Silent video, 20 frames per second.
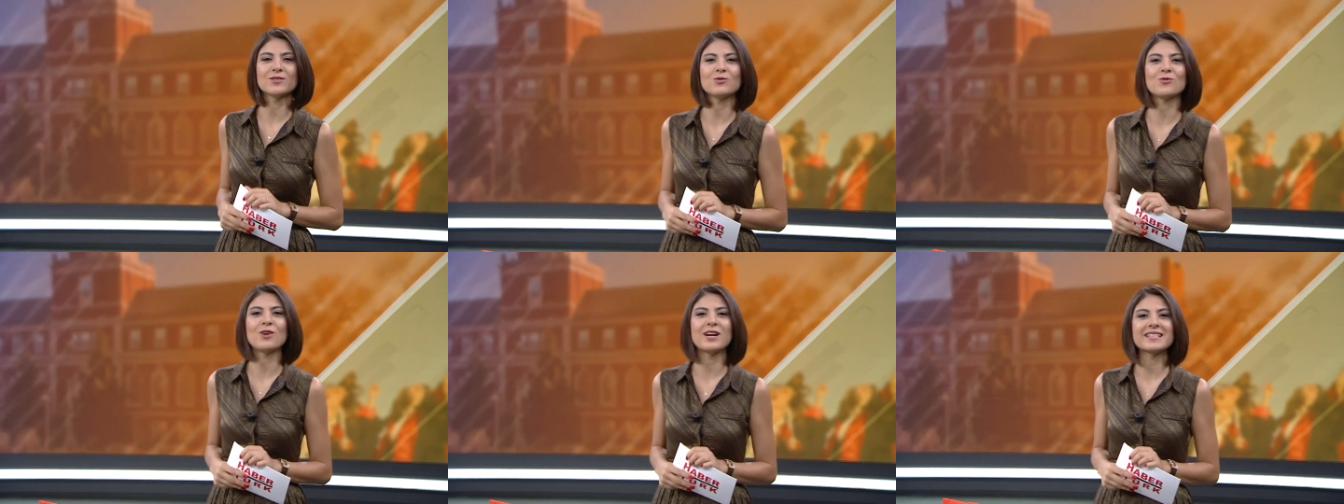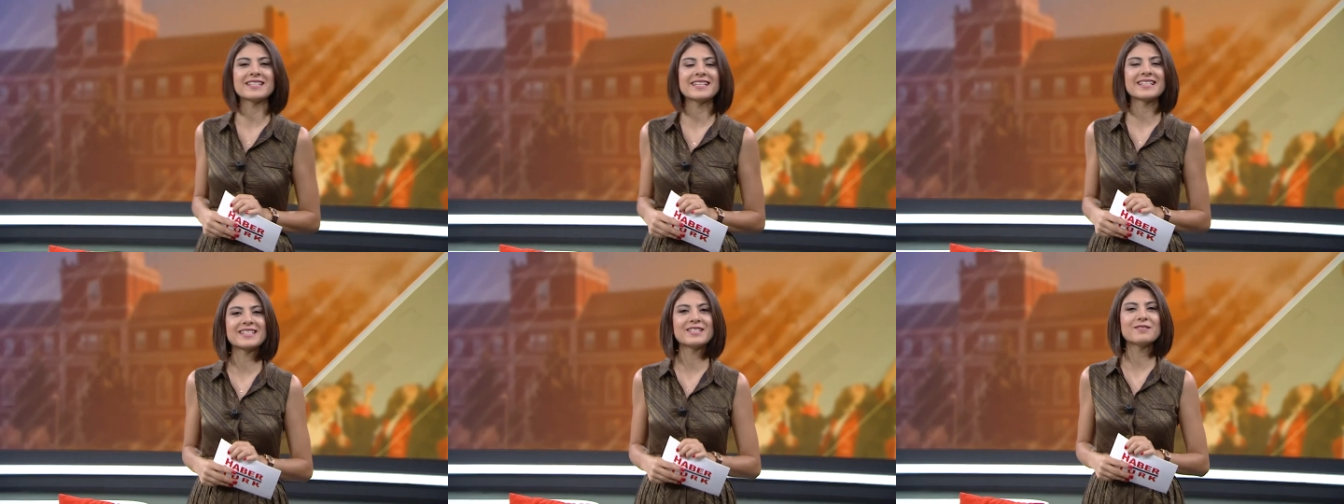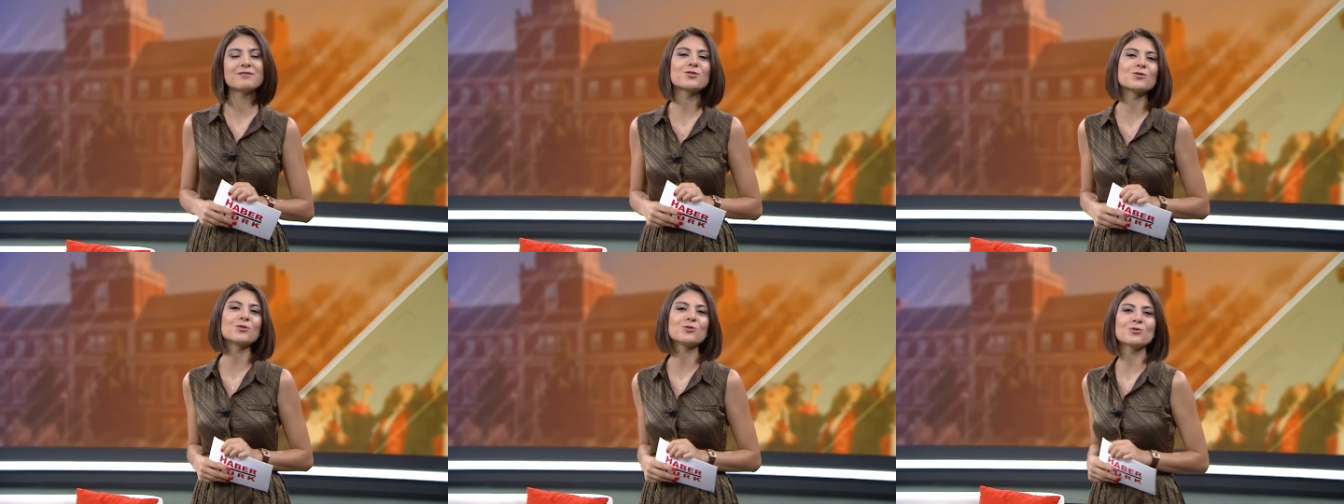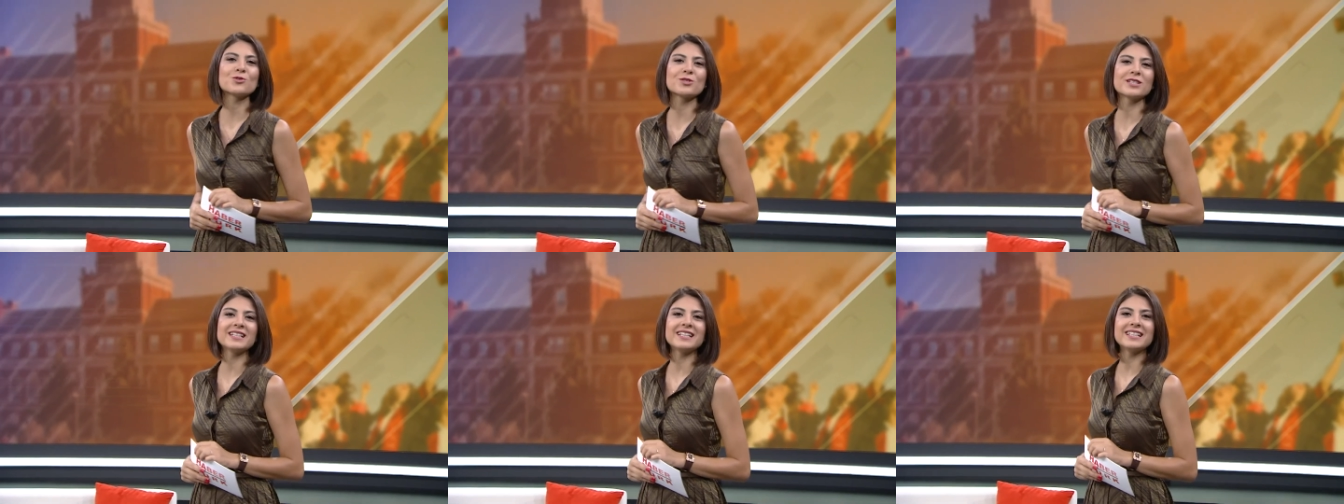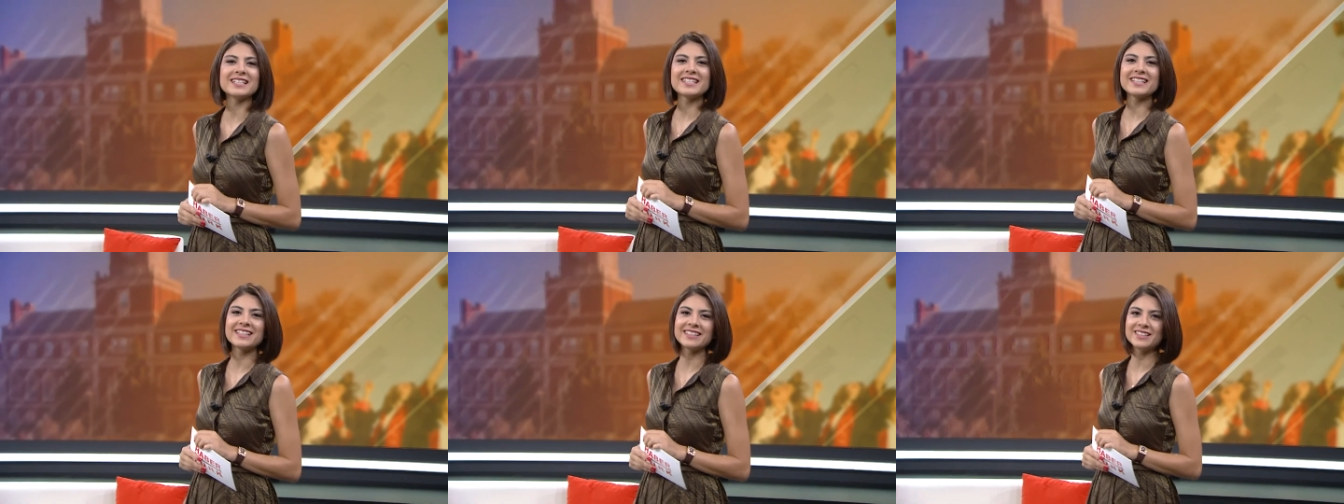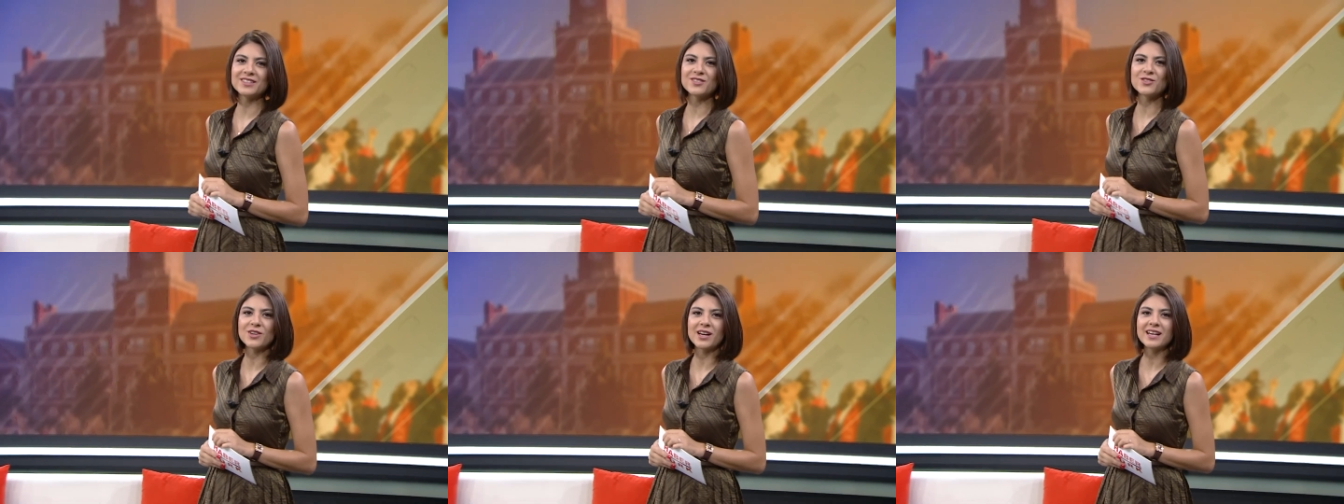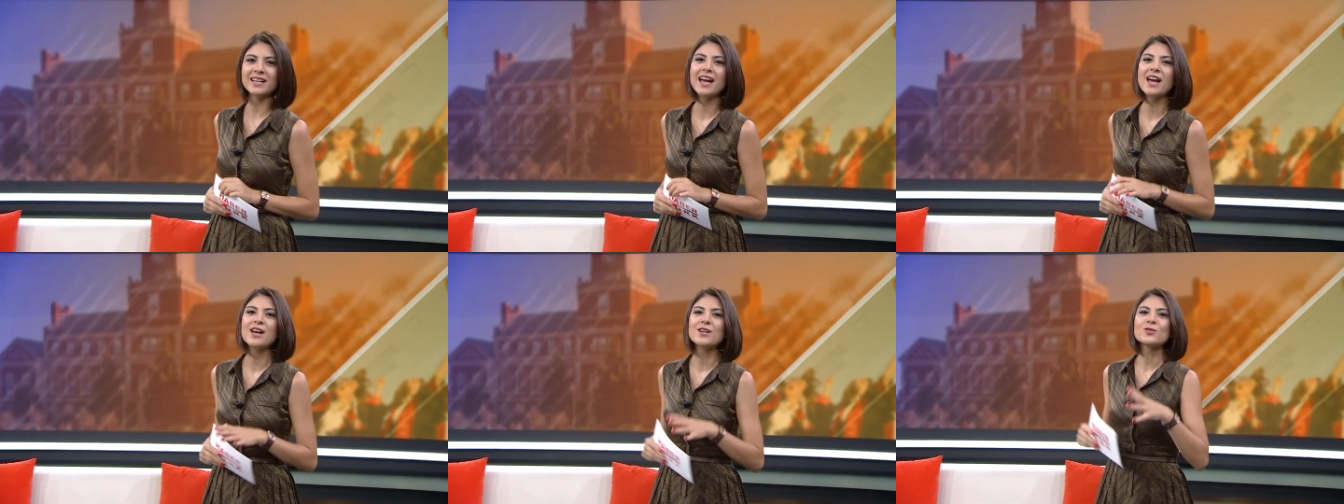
Üniversite sınavı sonuçları açıklanacak.